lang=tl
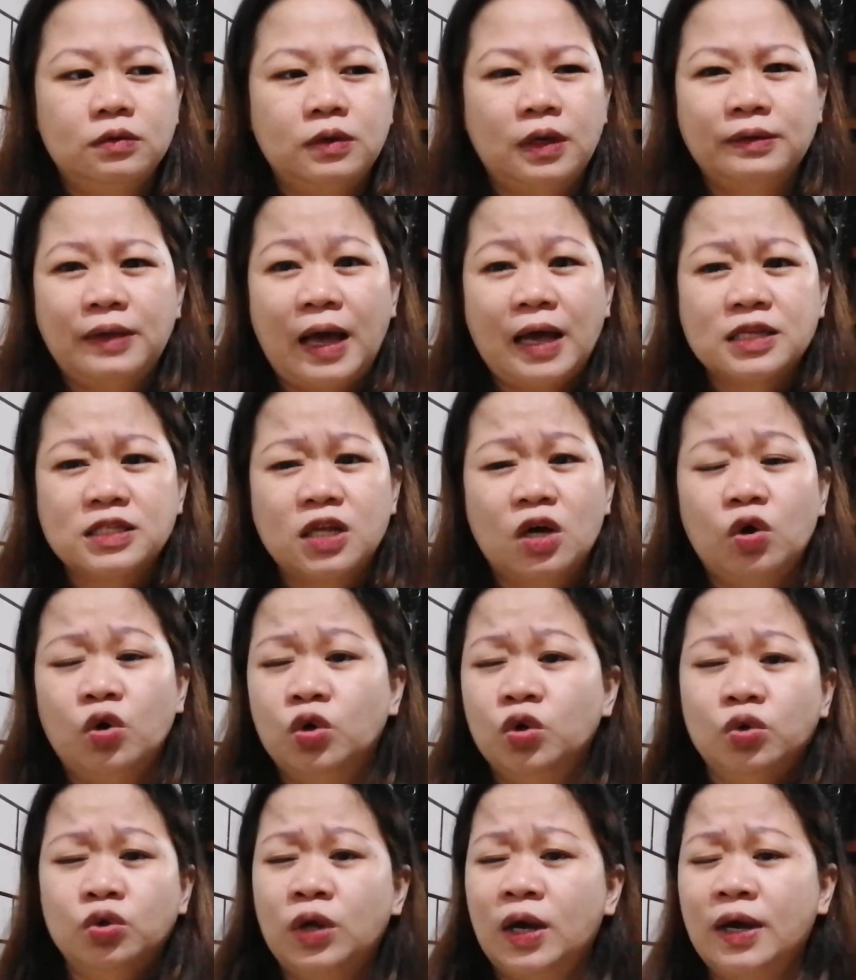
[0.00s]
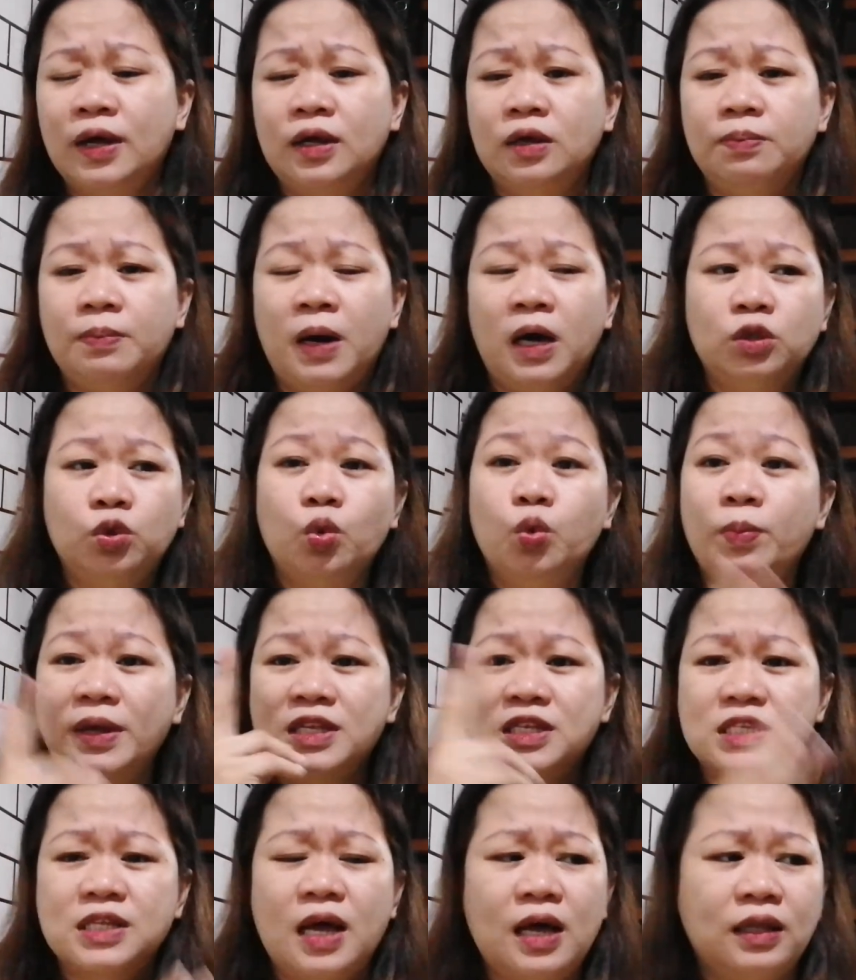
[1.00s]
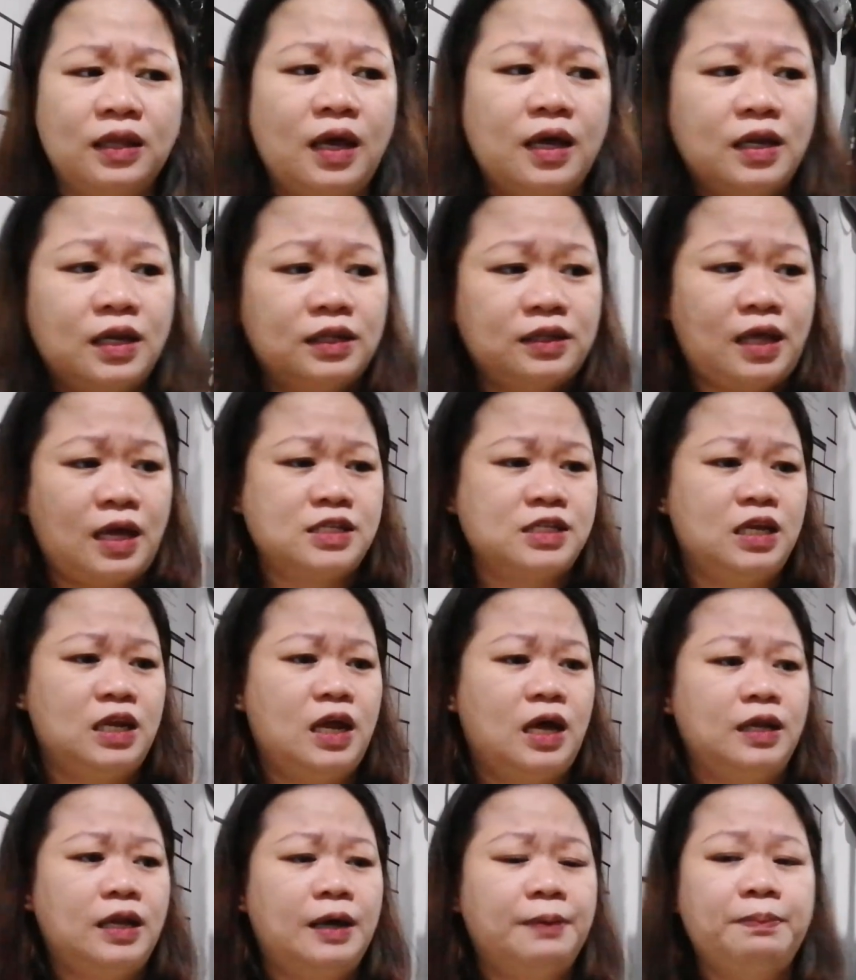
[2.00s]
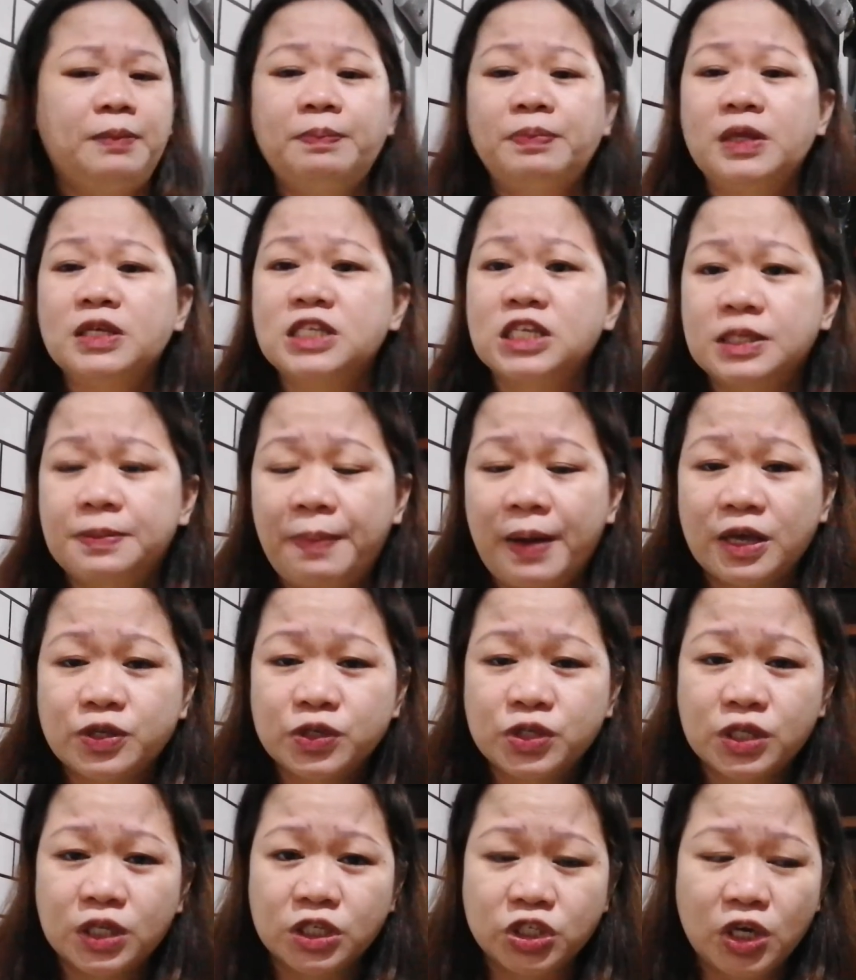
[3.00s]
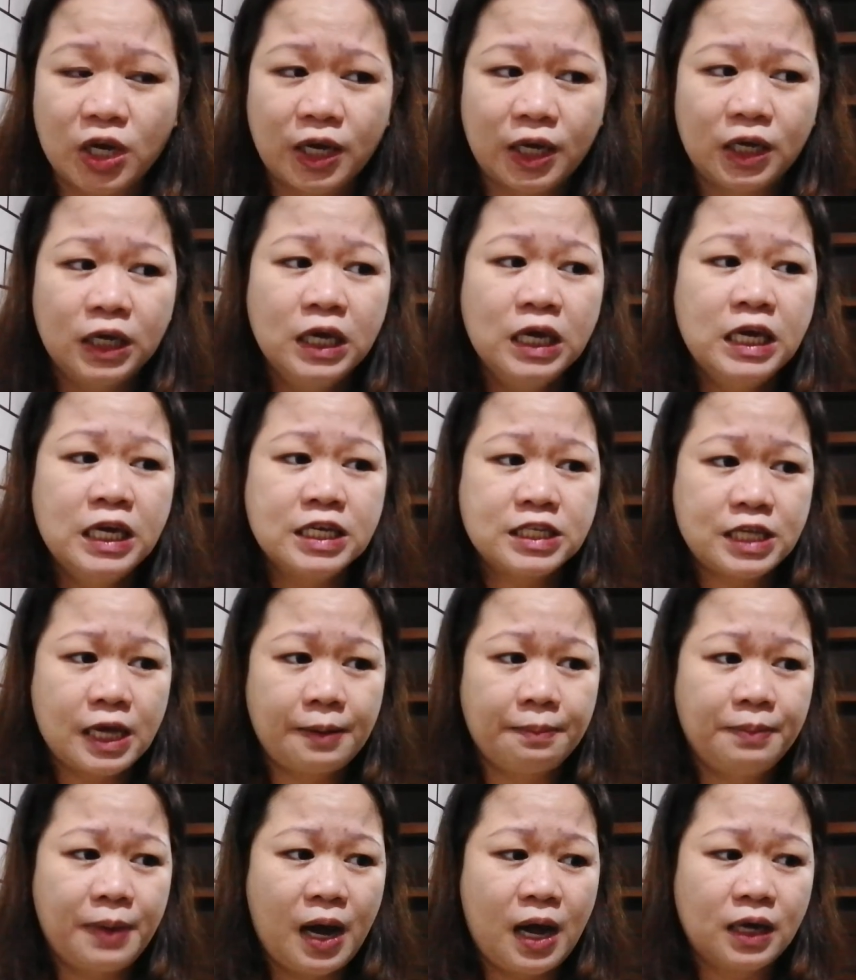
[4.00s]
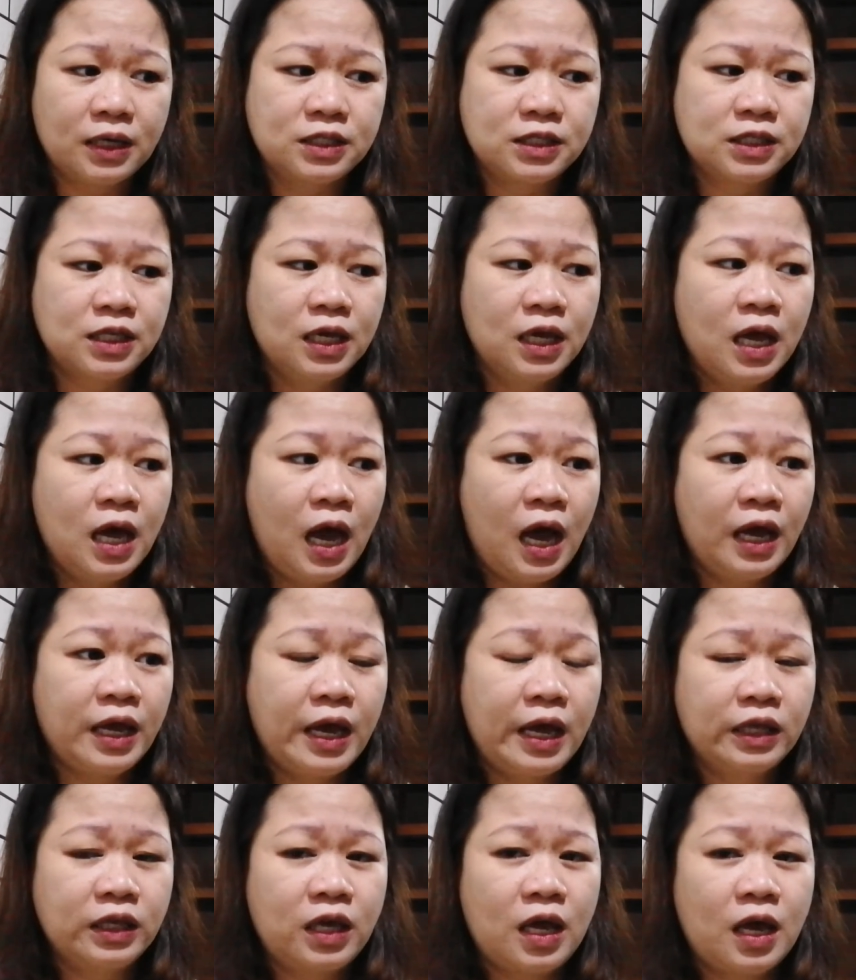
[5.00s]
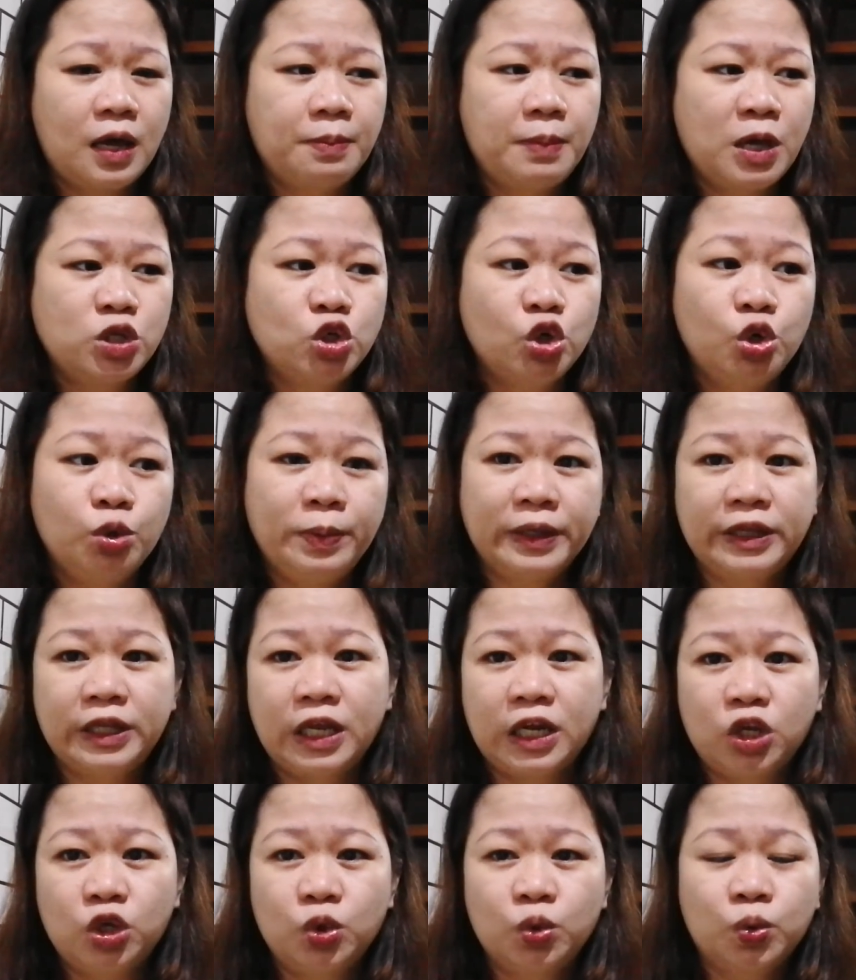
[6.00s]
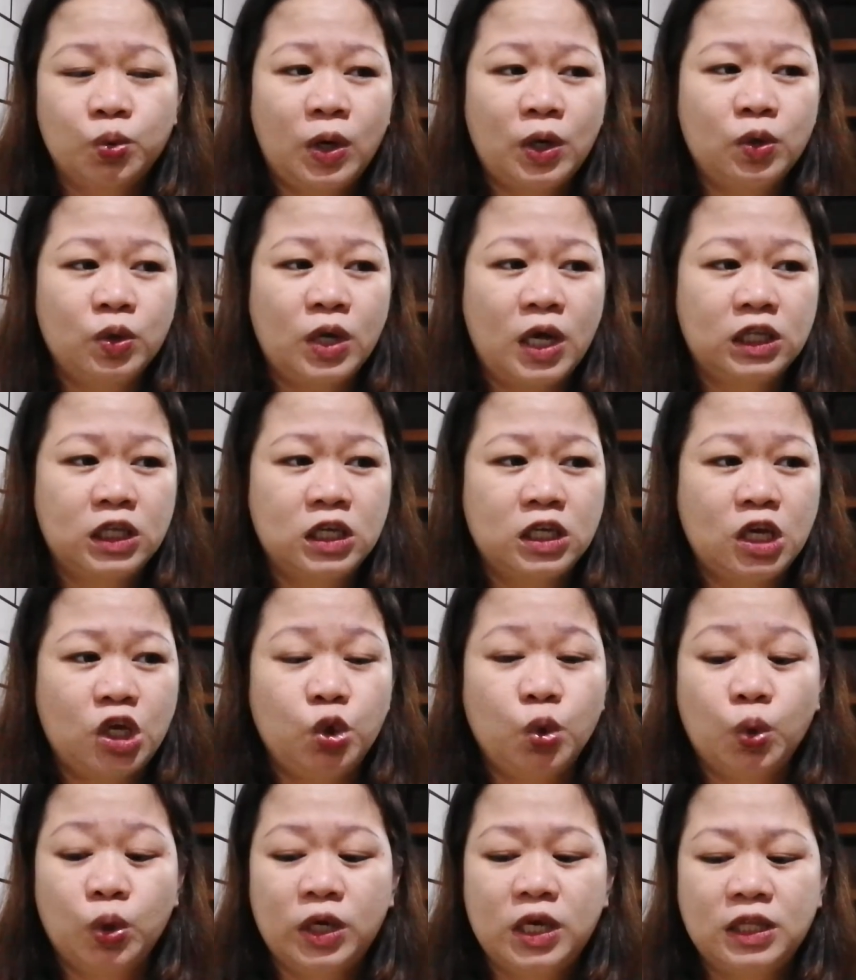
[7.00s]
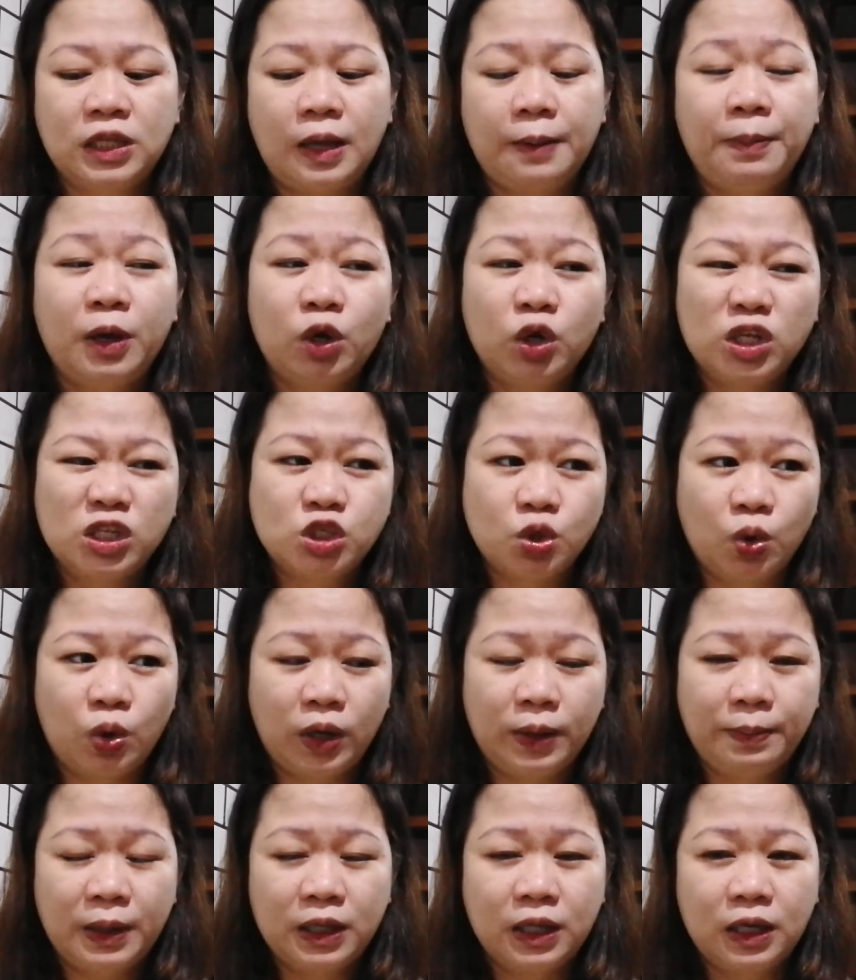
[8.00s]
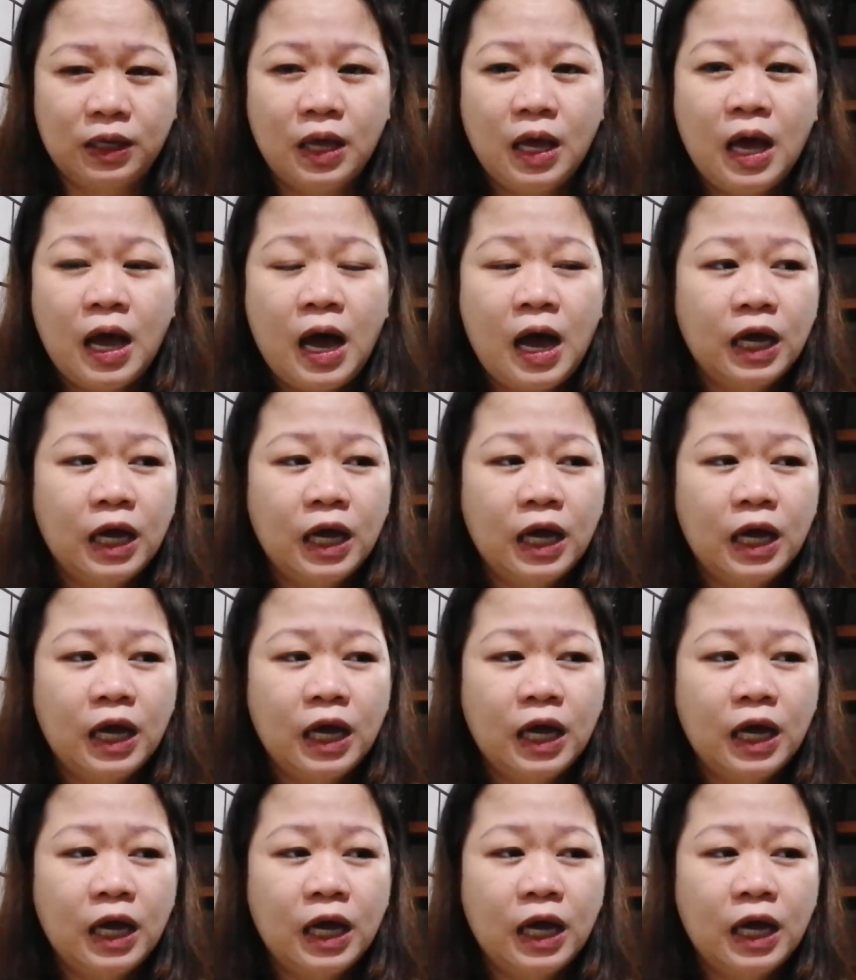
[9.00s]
nagtaas na o nung na, mga 2 months na tayo nagtaas sila na 56 pesos na siya isang box Ayan, kaya medyo lumit na rin yung ano natin yan, yung kita. Pero it's okay pa din.